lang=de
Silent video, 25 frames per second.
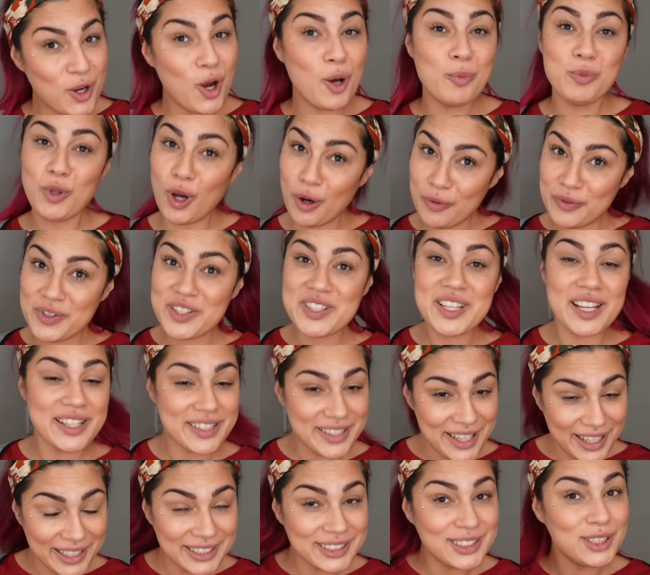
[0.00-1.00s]
kommt Officer
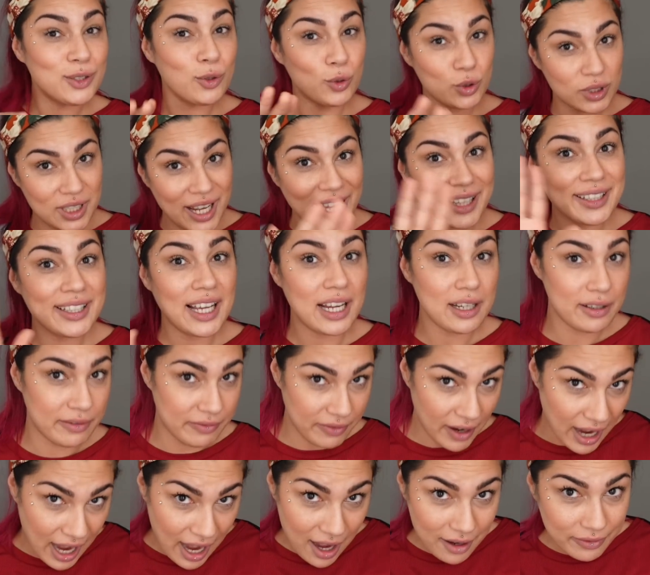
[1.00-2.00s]
Sexy und kann einen
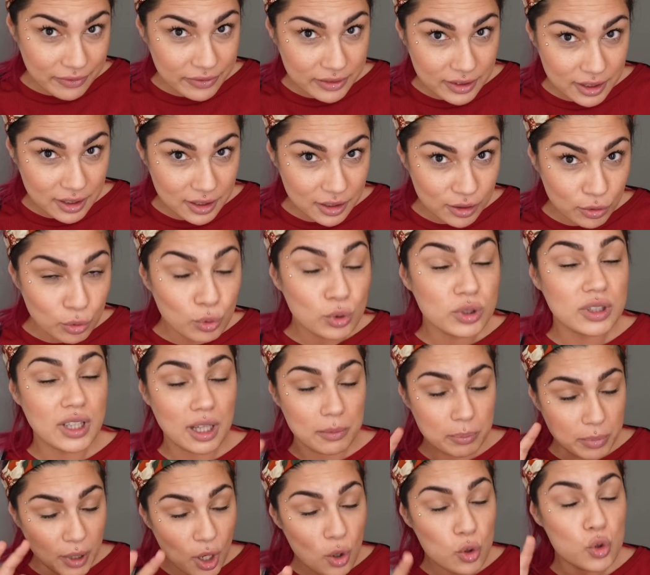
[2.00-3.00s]
verhaften und
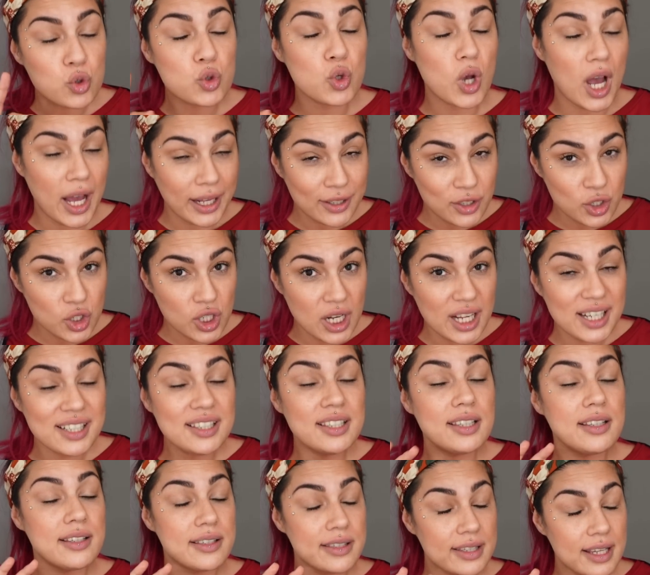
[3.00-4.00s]
dann brauchst du
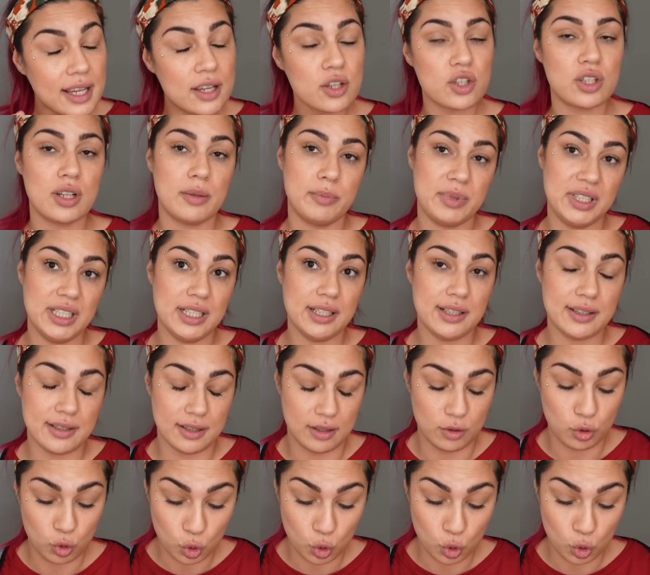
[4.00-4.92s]
Handschellen, die sehr stabil sind.